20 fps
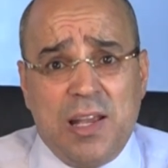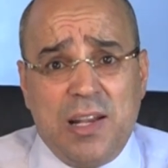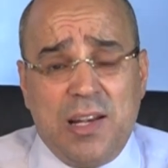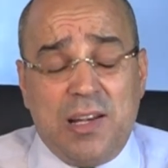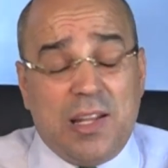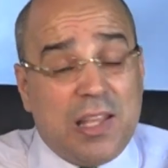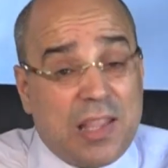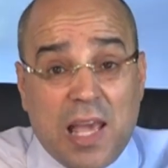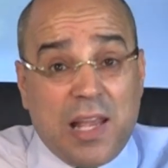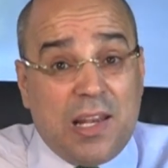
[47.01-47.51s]

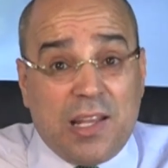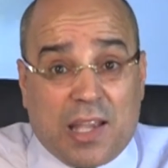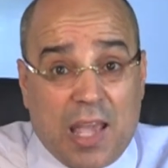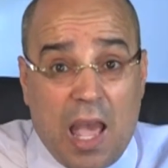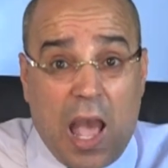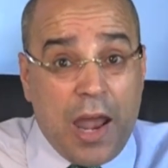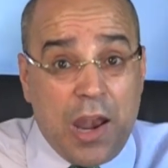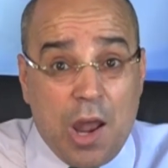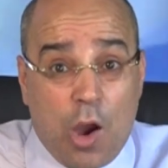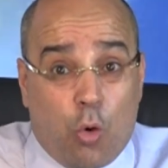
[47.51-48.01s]
لذلك
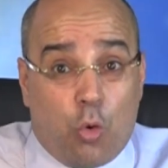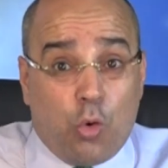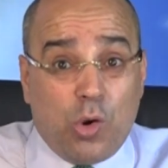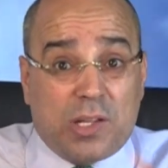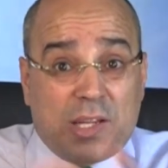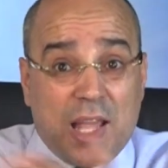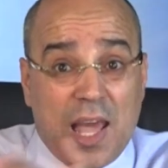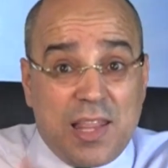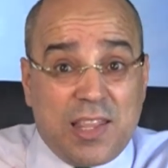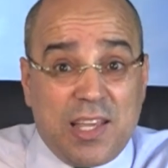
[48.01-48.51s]
أنا
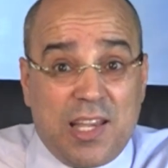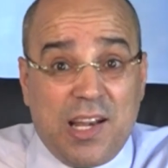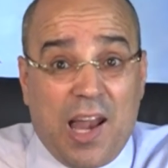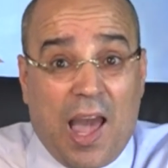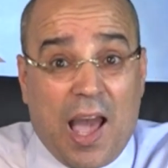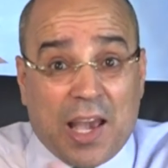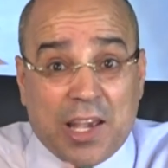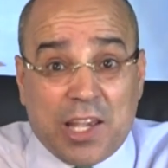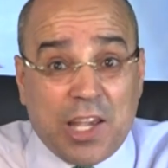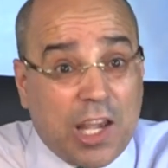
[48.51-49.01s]
قلت هذه
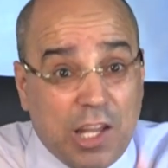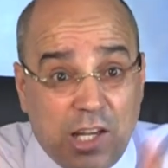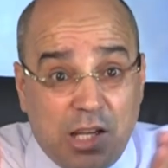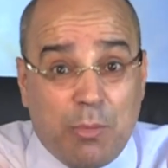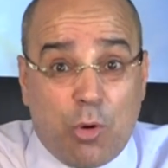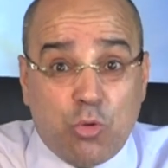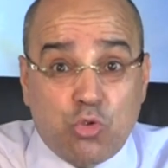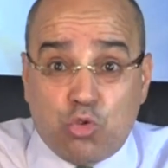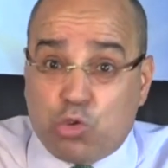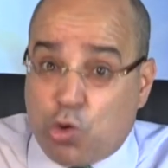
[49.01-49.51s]
الحقيقة اللي
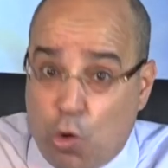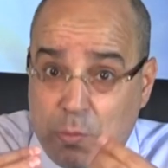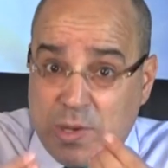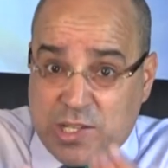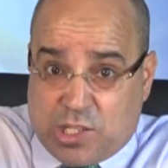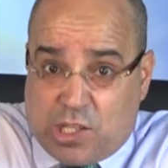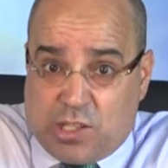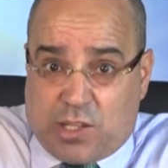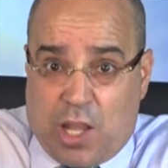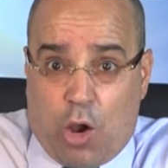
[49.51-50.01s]
موجودة وما
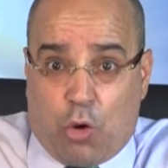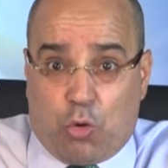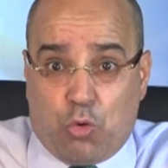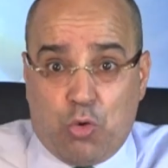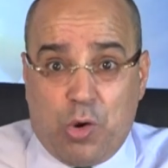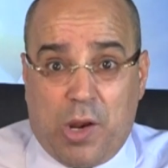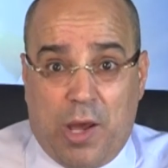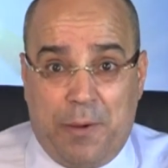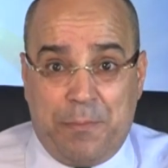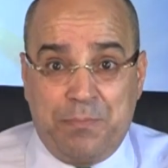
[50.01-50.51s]
زلت
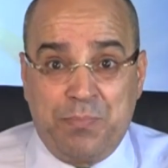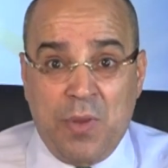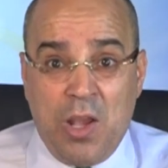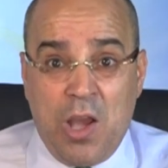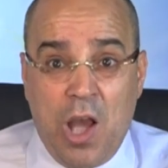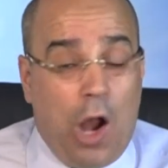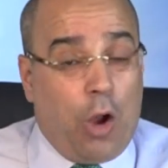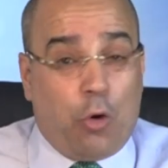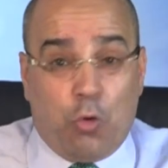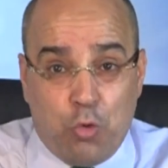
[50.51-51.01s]
أقولها
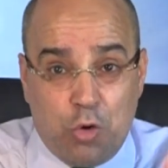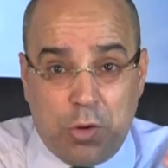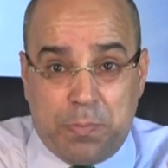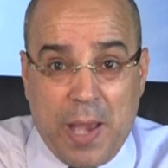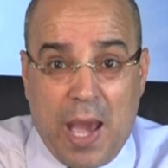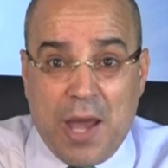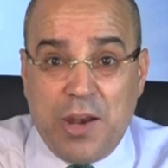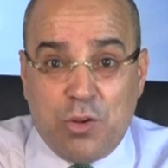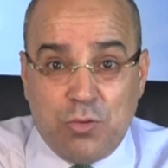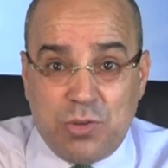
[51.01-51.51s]
أقول
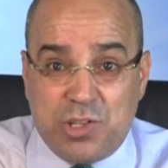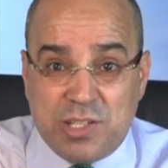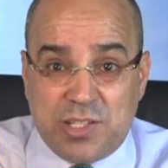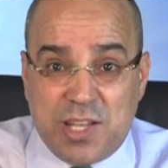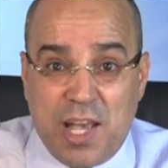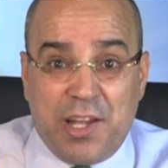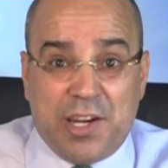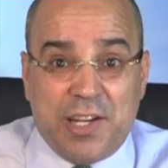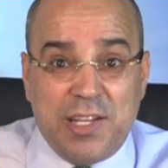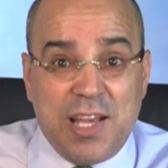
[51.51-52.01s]
بأن
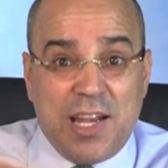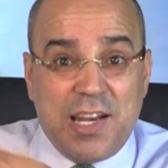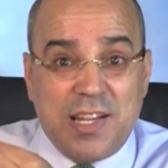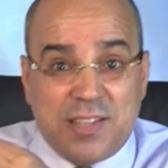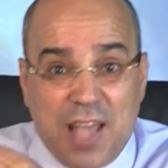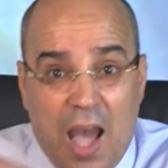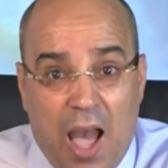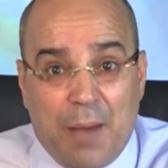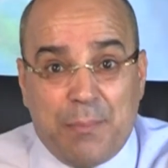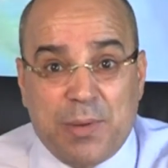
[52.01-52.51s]
الجزائر هي اللي
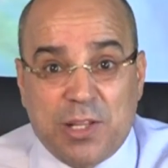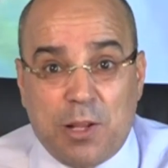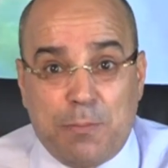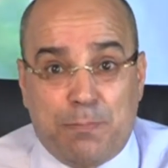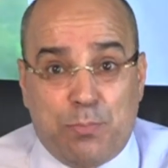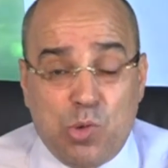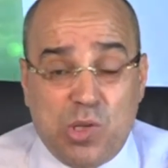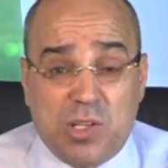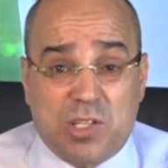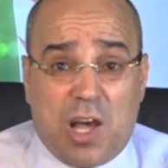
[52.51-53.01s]
دعمت
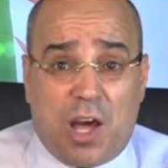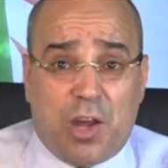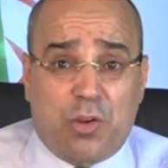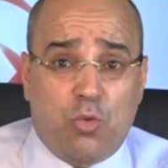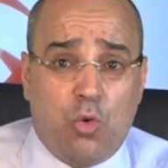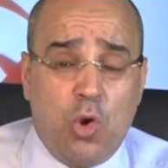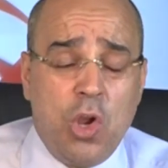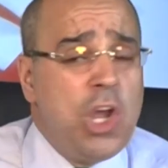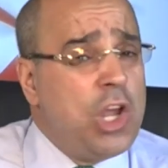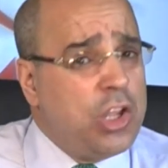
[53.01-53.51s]

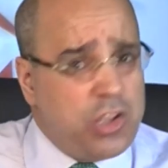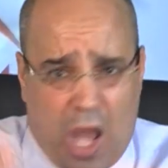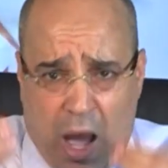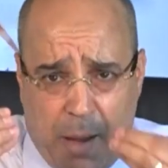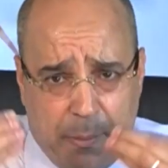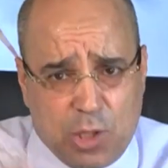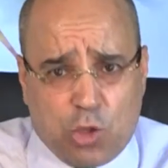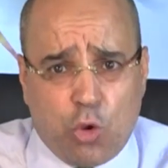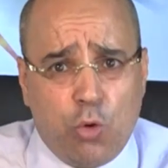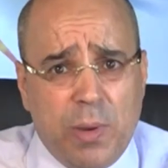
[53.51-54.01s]
البوليزاريو
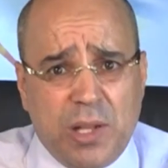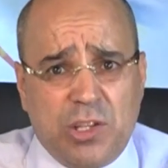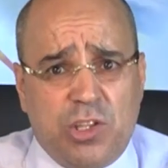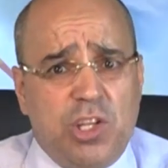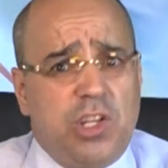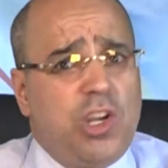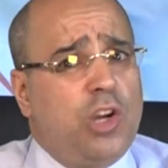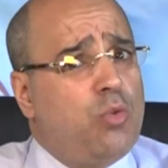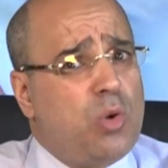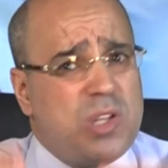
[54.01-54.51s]
دعمته
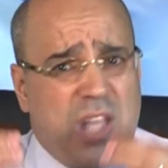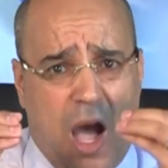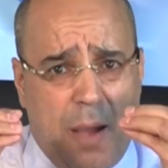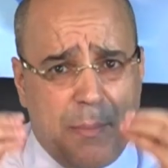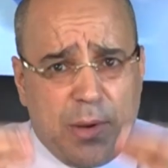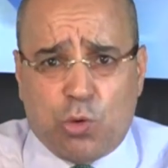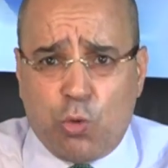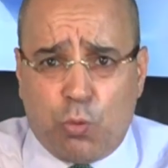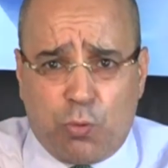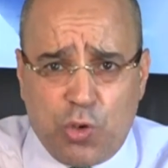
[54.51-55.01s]
ماديا
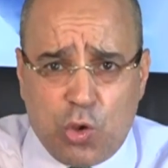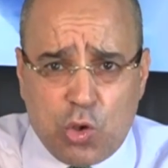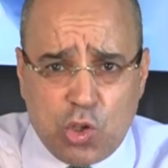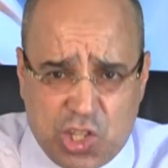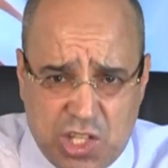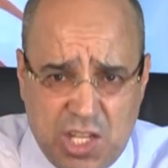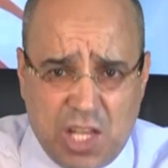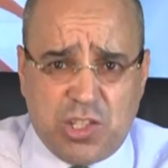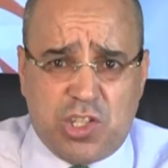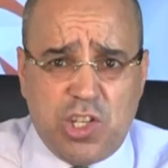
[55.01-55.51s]
ودعمته
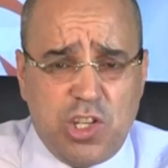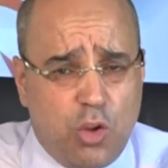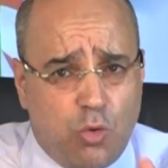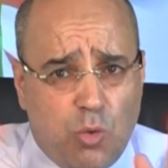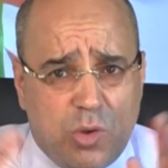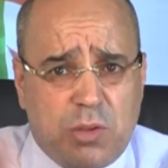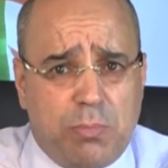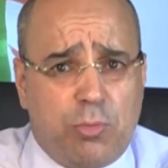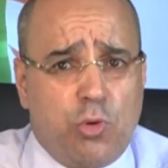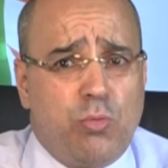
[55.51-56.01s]
سياسيا
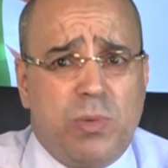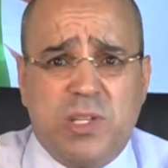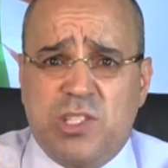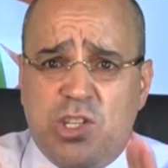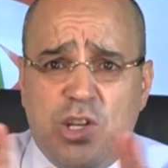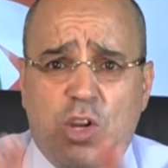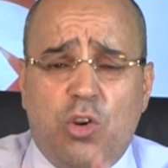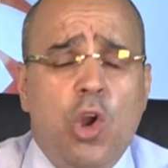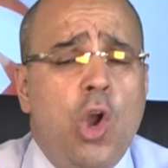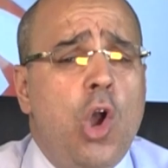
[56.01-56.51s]

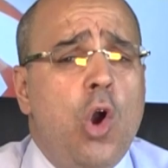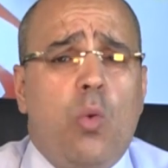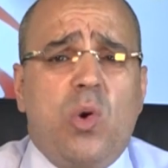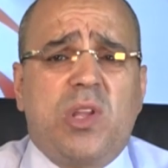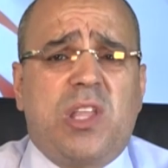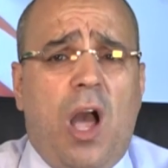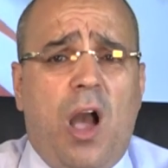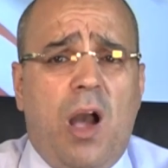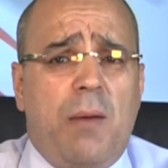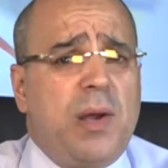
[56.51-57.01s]
ودبلوماسيا
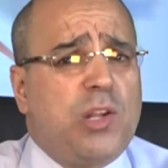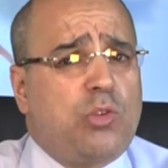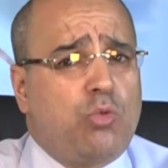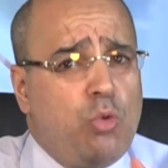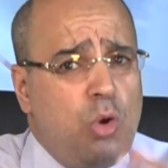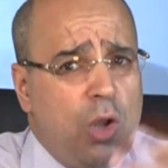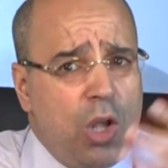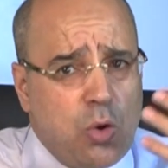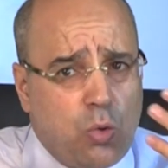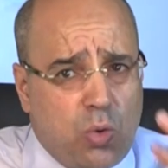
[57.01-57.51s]

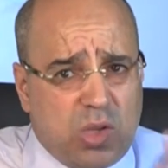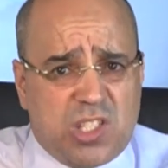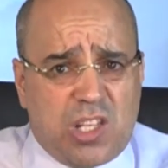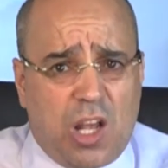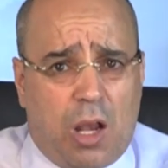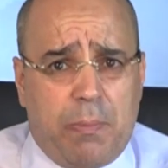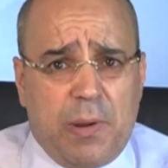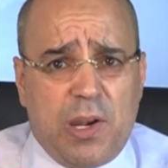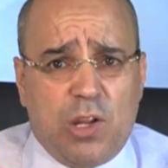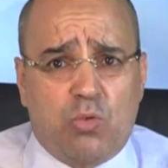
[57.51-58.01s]
ودعمته
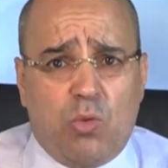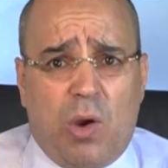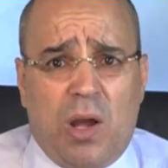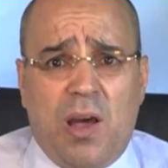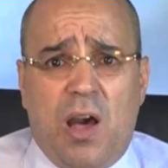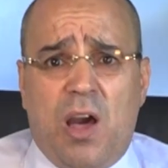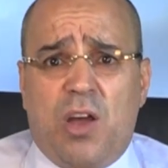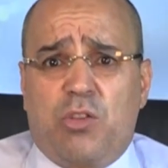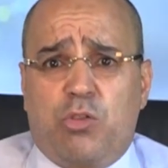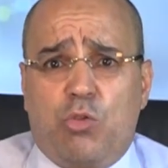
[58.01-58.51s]
واستقبلته
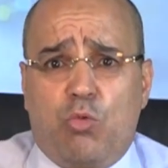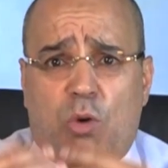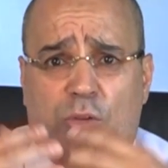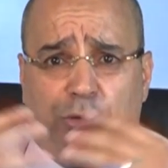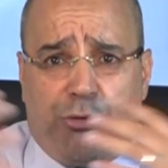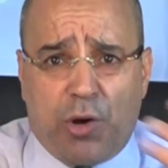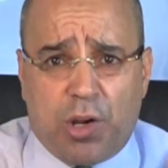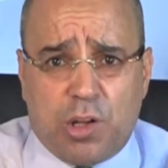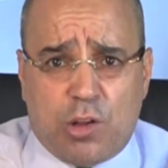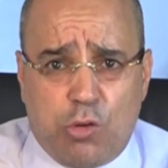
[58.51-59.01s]
على أرضه
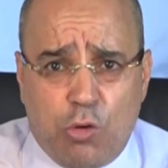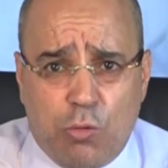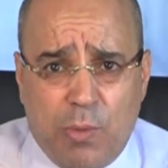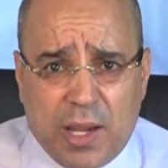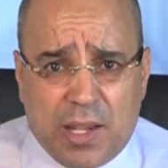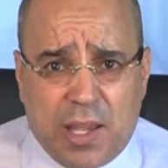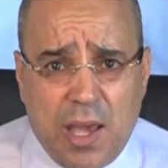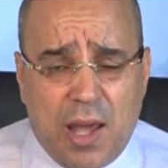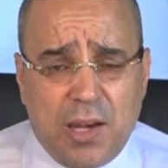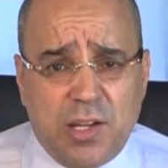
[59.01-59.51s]
ووفرت له
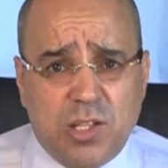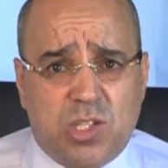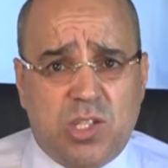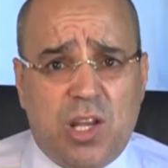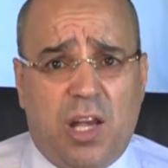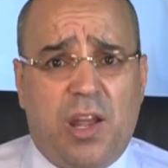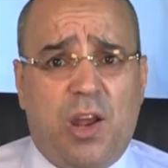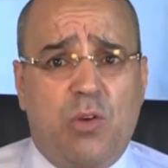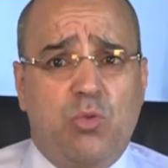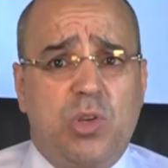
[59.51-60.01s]
مكان
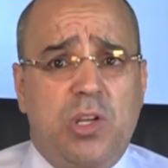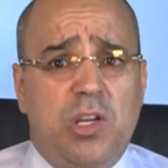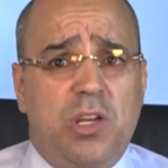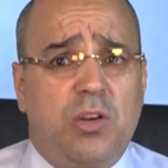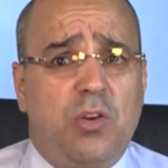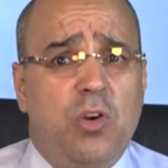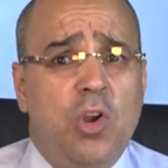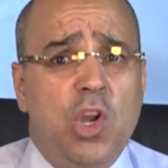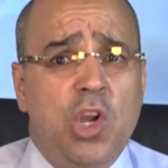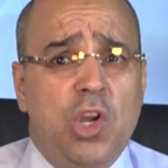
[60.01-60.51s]

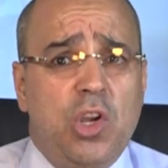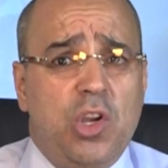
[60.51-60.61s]
للصحراويين